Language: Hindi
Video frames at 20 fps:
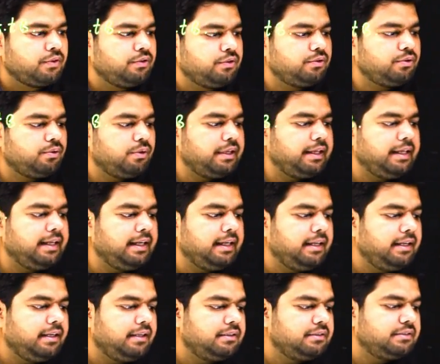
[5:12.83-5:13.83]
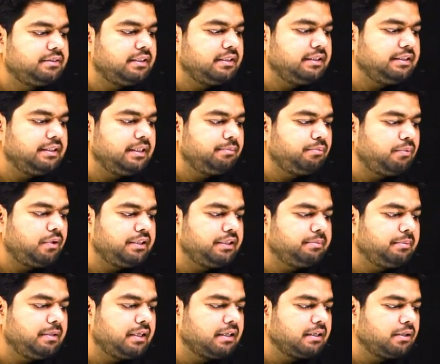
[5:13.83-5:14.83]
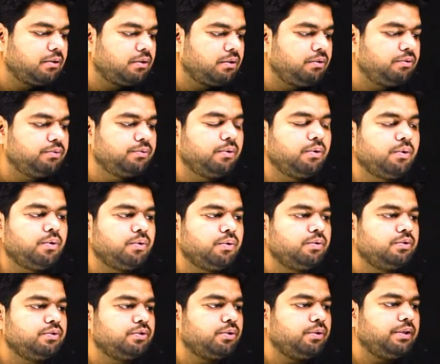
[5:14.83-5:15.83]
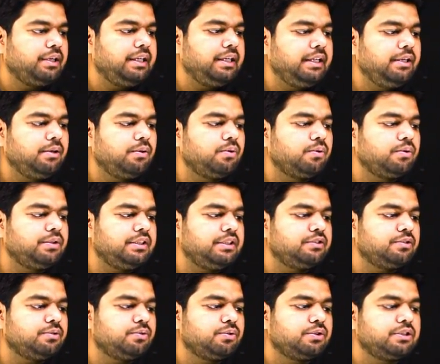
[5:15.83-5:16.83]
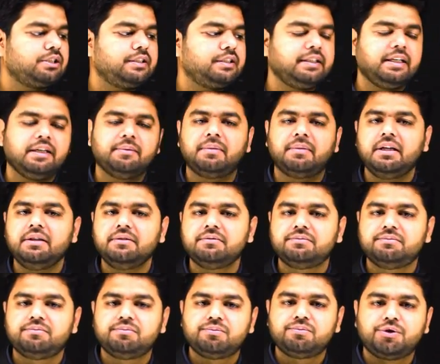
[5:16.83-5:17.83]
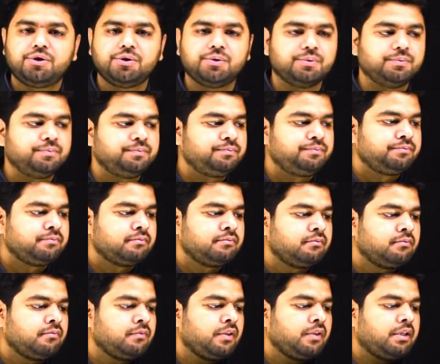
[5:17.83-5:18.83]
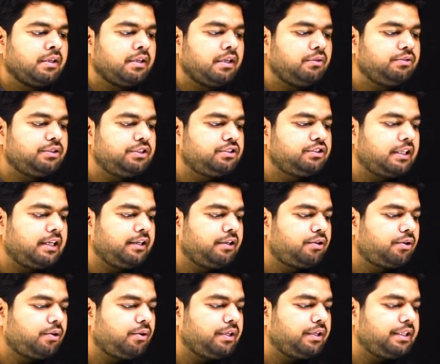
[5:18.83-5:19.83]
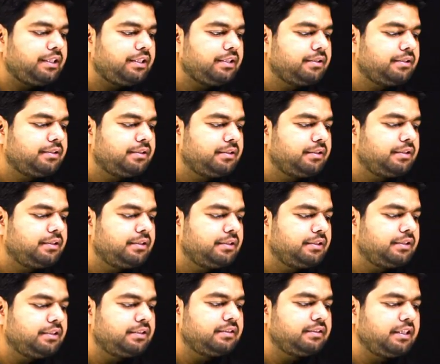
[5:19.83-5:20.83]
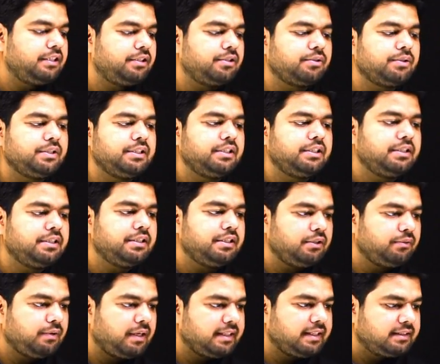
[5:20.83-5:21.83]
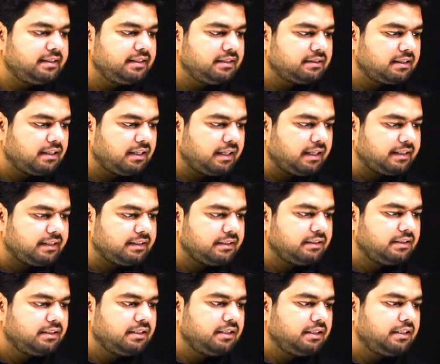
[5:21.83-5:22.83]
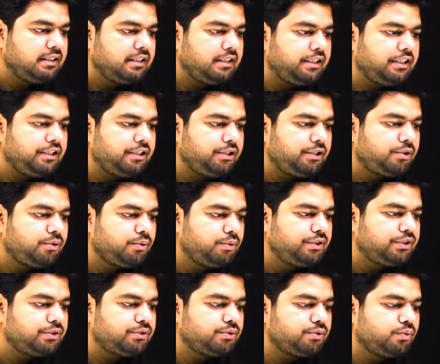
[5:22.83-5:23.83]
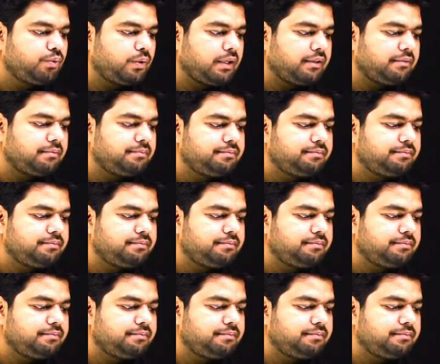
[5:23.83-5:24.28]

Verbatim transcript: तो ए से ये पॉइंट मैं कहूँ ओ तो ए ओ इज रूट थ्री ए बाय टू नाउ दिस सेंट्रॉइड दिस सेंट्रॉइड डिवाइड दिस लाइन इन टू इज टू वन